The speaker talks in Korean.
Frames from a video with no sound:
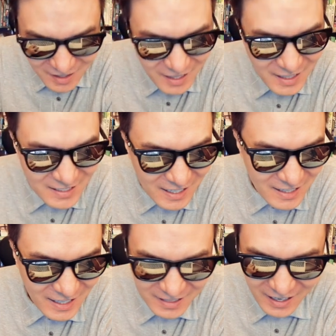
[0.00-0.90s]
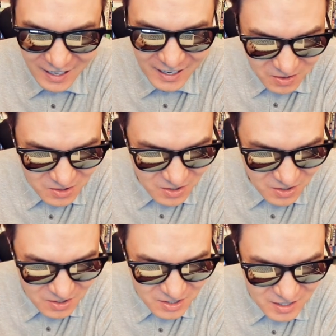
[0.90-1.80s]
옛날 생각난다.
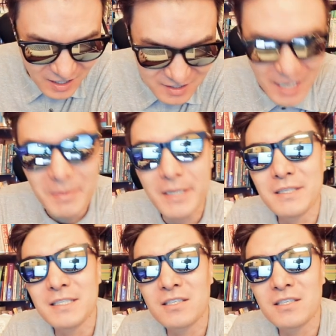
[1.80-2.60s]
이건 진짜 재미는